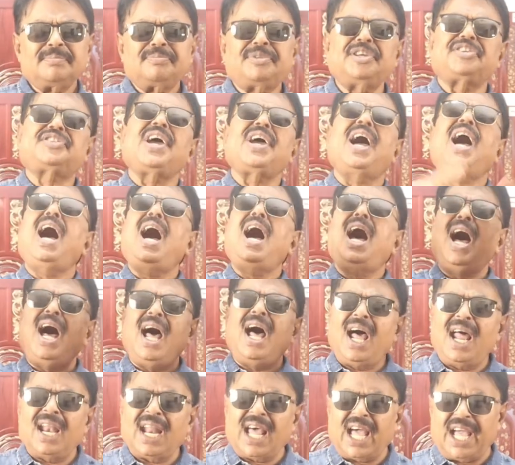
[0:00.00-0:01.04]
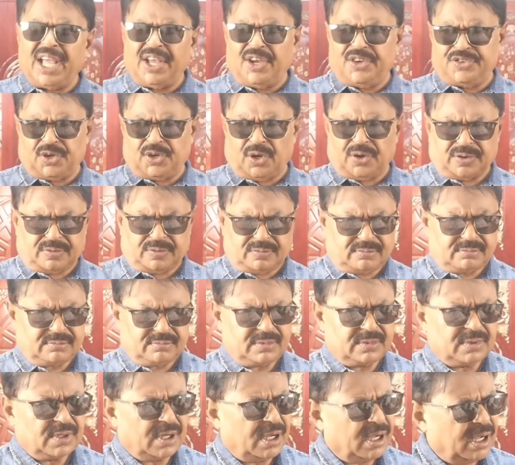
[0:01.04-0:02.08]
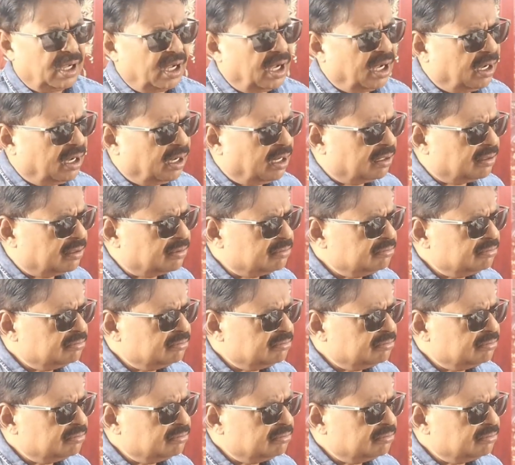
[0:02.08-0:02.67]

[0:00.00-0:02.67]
বিশাল আয়োজন হ্যাঁ